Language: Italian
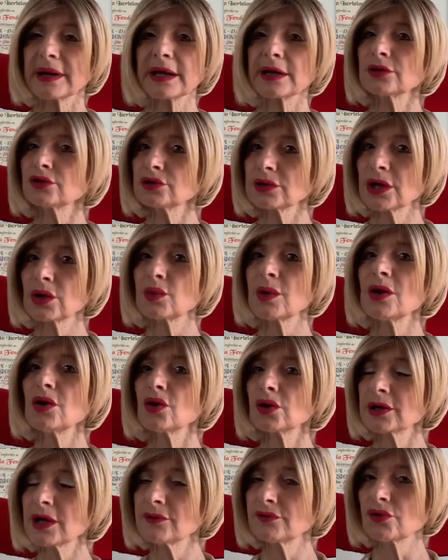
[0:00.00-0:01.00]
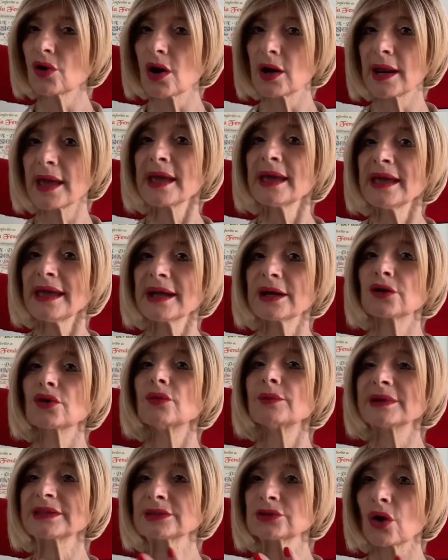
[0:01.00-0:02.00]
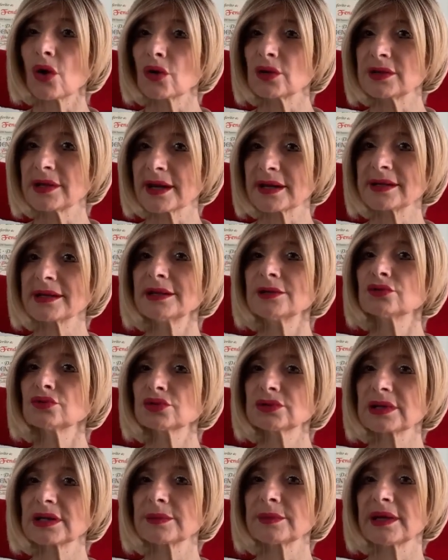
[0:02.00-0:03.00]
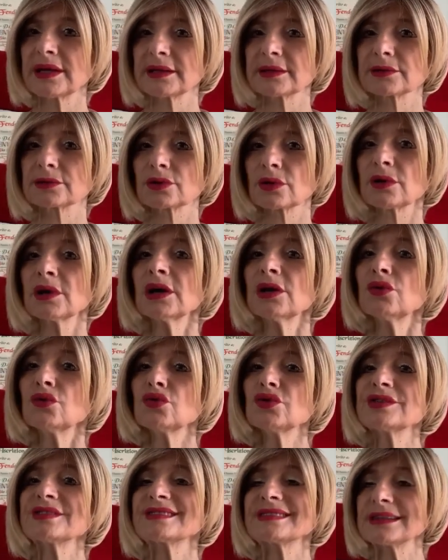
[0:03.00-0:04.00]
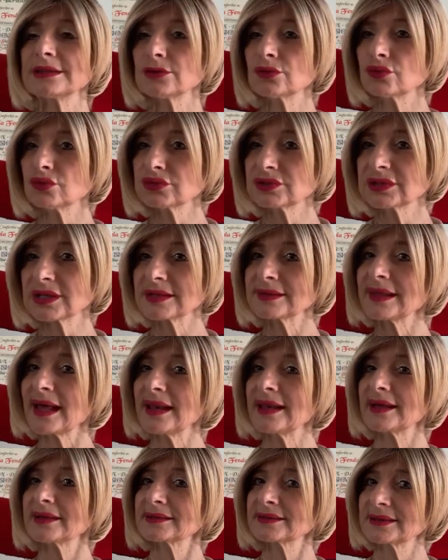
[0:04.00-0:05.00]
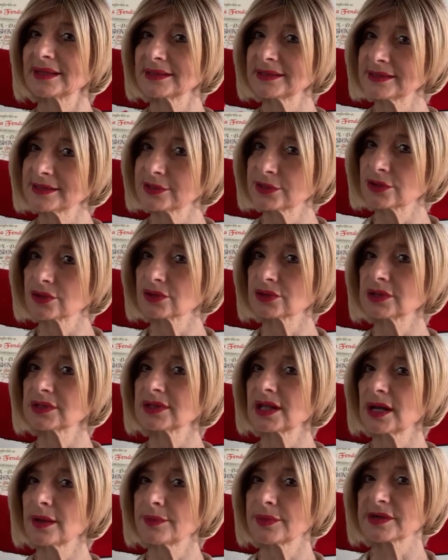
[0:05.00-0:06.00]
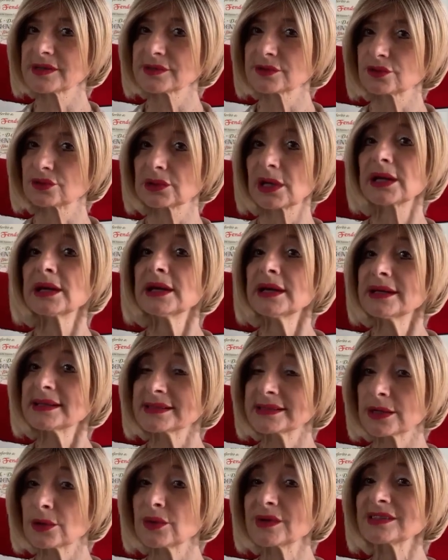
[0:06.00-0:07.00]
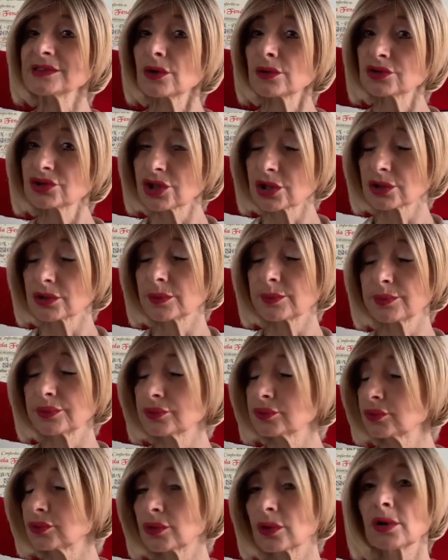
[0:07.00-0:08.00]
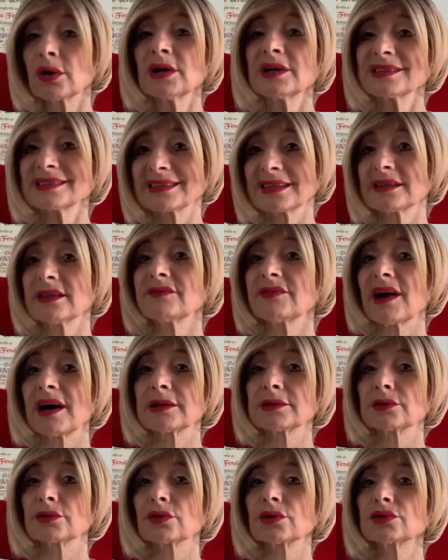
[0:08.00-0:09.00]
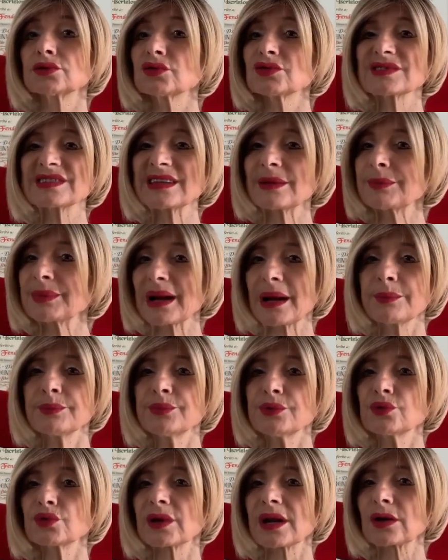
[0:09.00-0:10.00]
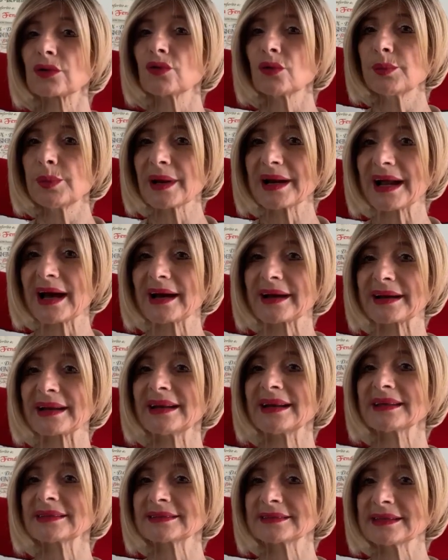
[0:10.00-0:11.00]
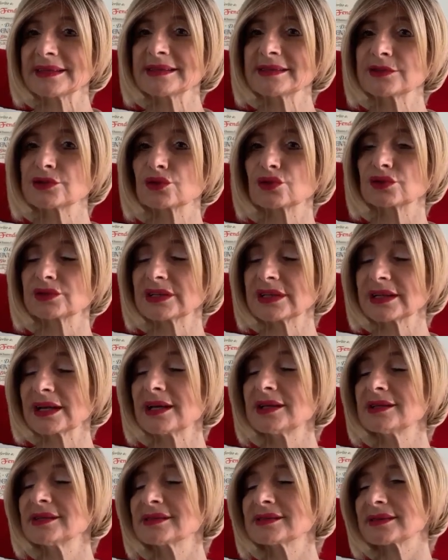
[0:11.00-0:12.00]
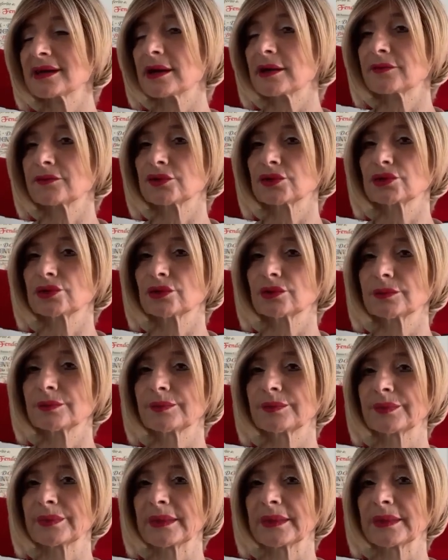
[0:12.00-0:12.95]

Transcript: perché non è quello che vuole e come togliergli il nutrimento. Lui si nutre dell'attenzione delle persone e se questo a un certo punto se ne vanno, non saprà più recuperare le attenzioni che gli servono.